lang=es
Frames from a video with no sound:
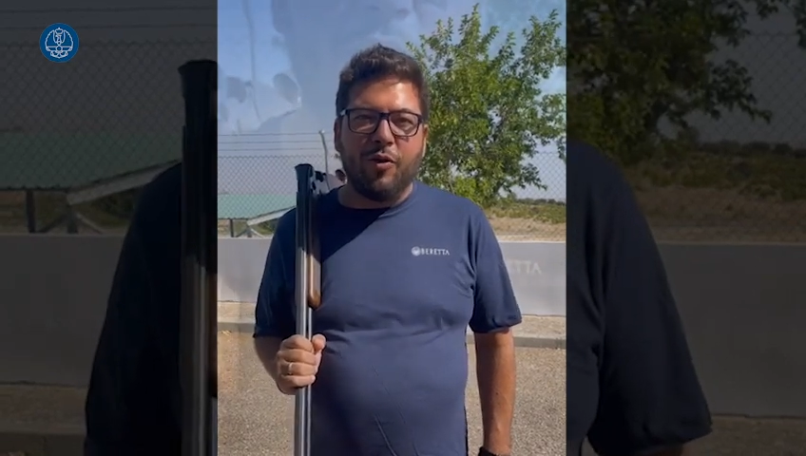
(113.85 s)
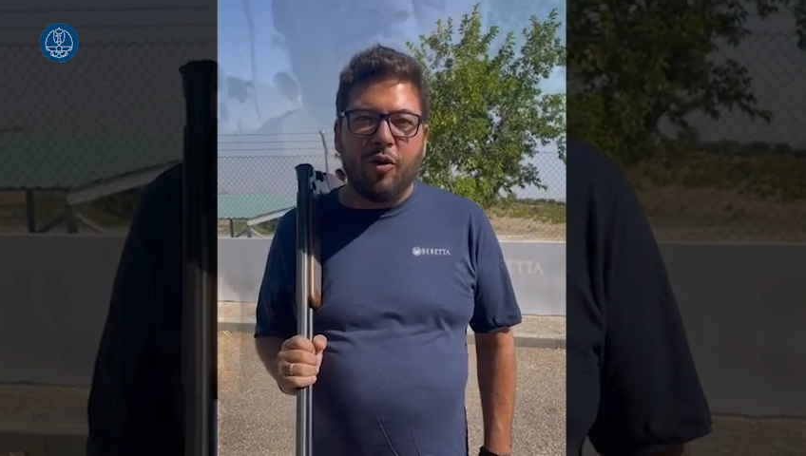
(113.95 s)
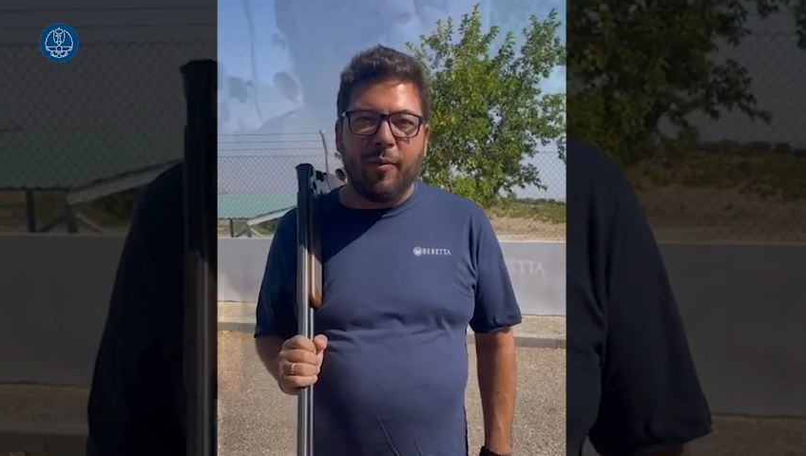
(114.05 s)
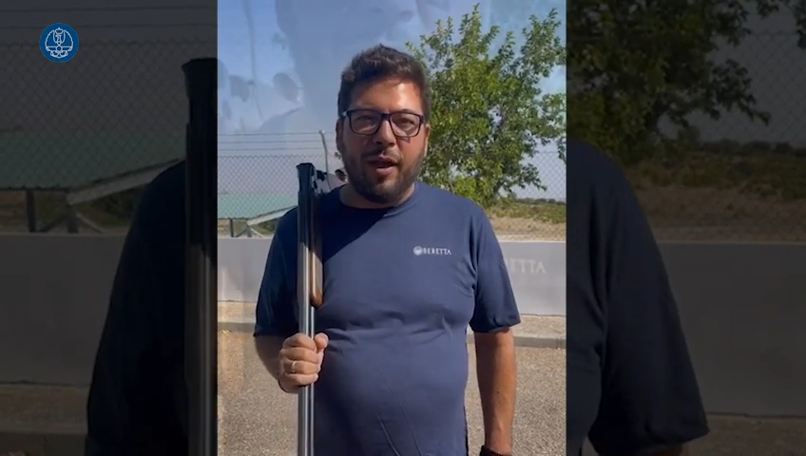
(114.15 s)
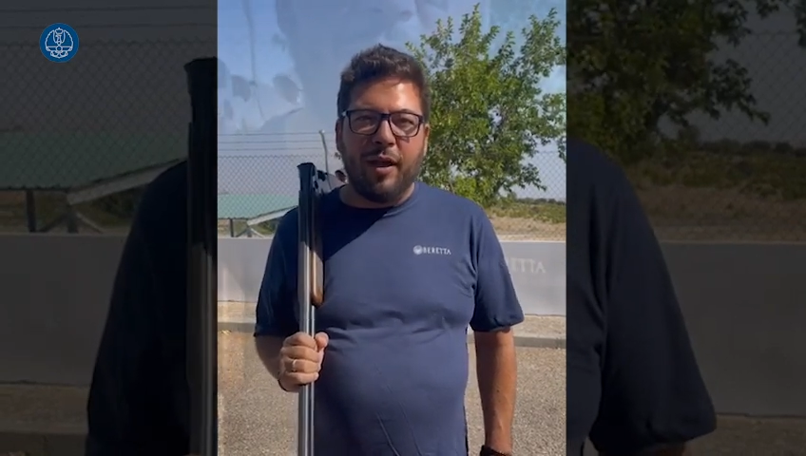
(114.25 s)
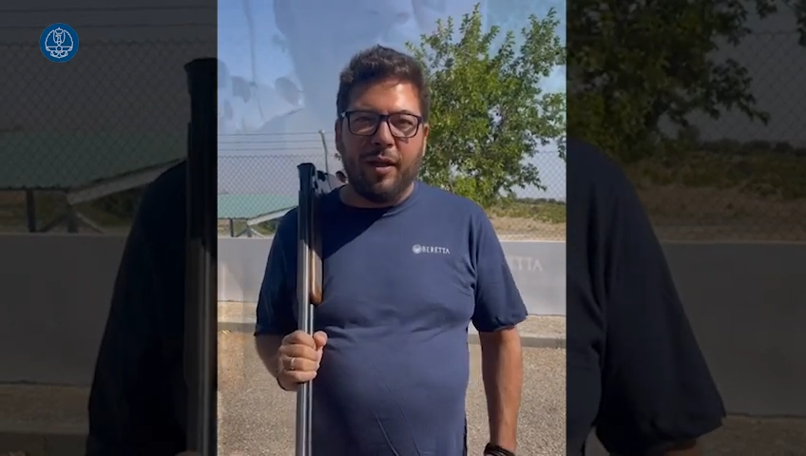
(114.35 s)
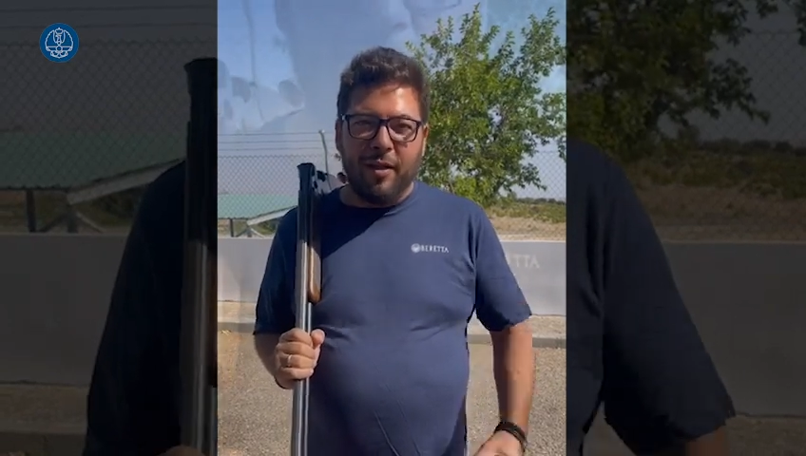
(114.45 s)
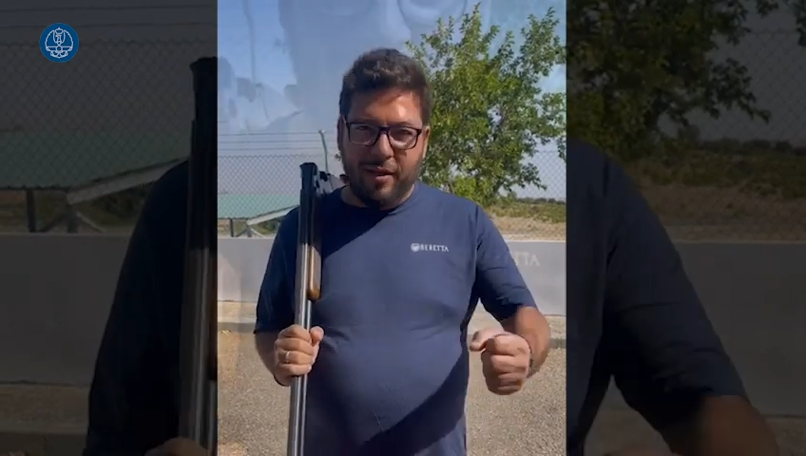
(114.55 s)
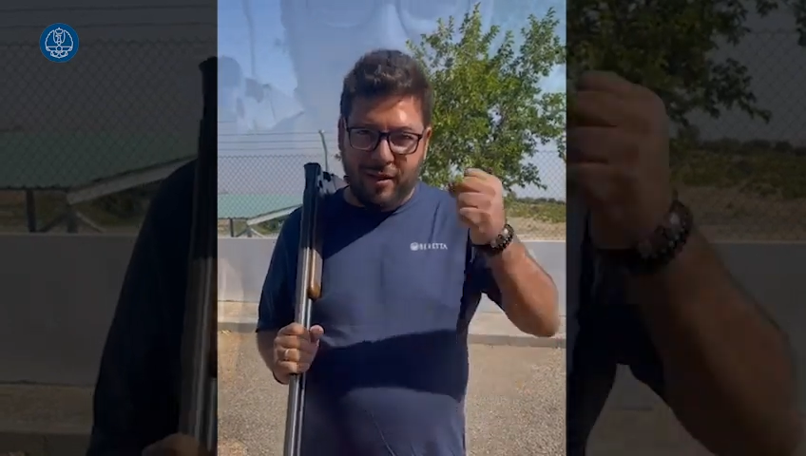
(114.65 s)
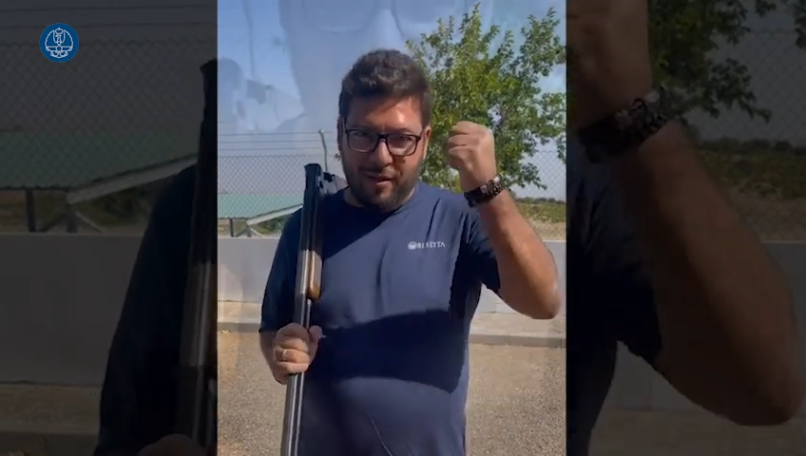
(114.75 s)
enorme
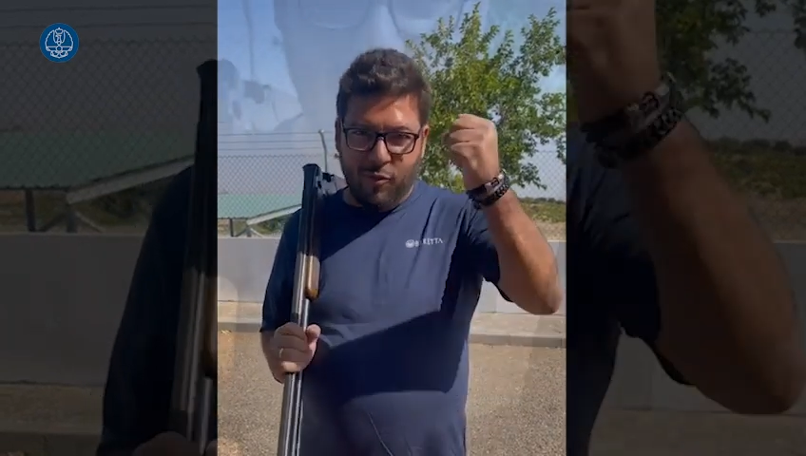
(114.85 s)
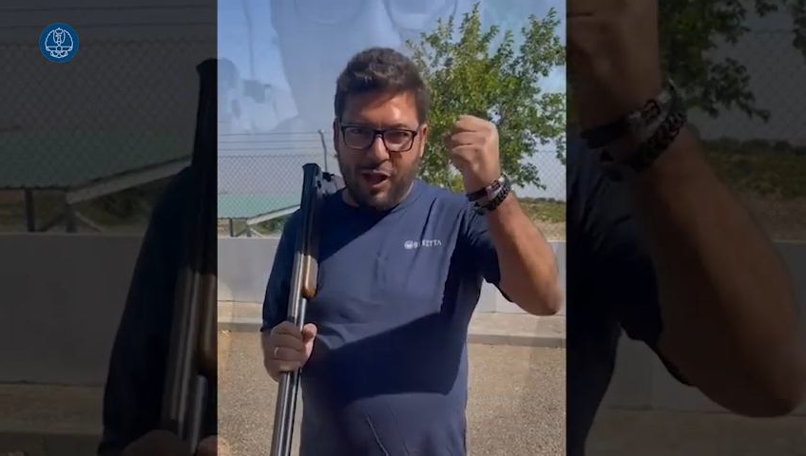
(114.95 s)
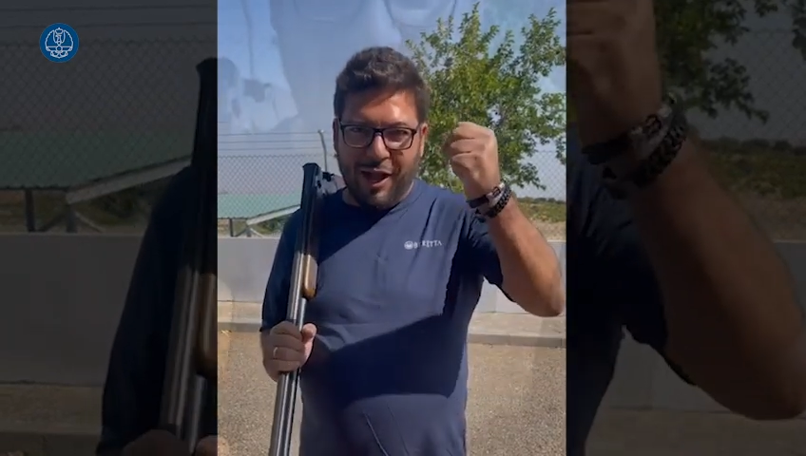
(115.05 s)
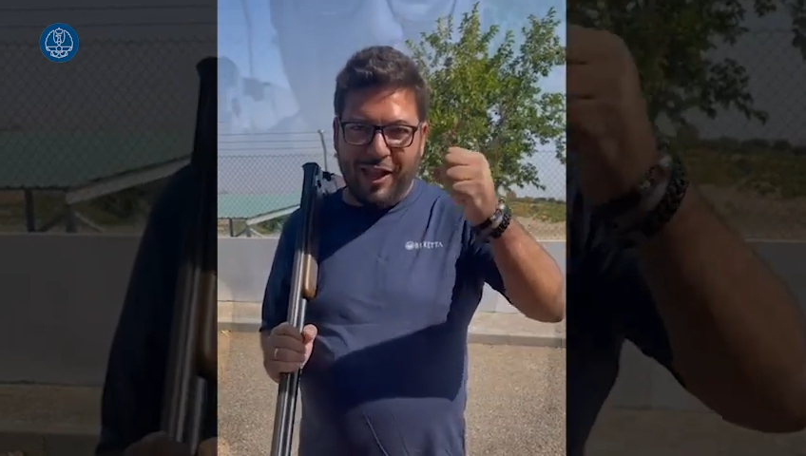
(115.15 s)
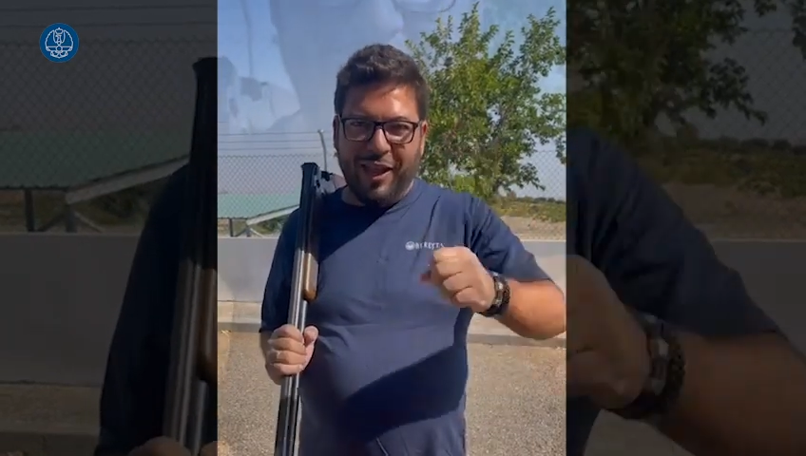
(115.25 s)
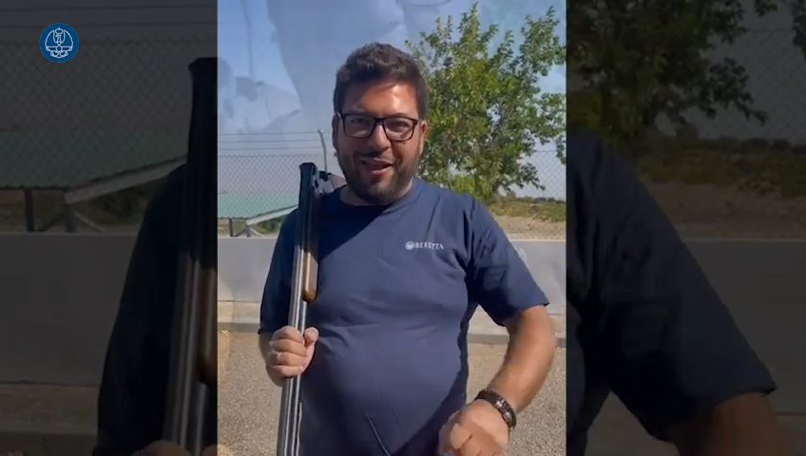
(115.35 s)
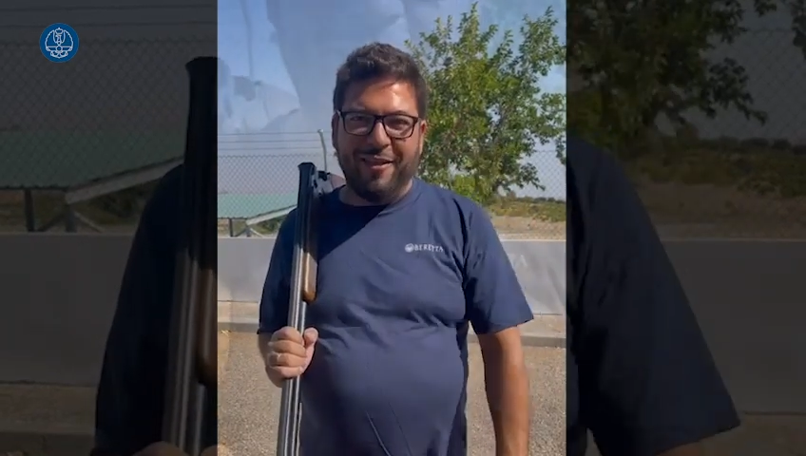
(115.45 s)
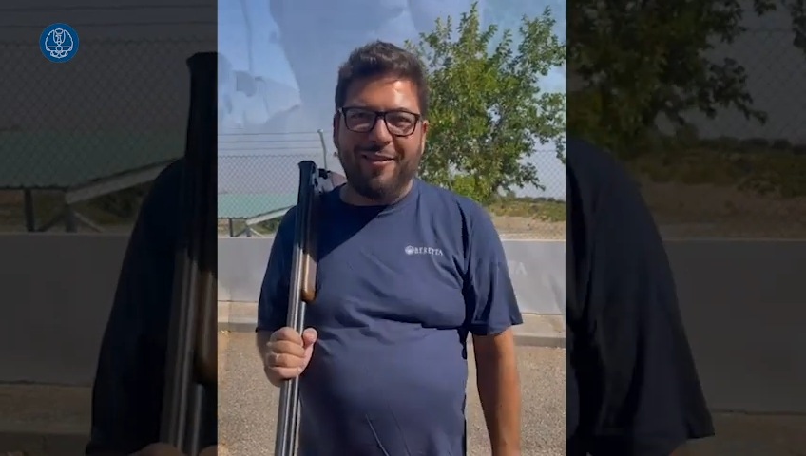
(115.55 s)
y mucha caña.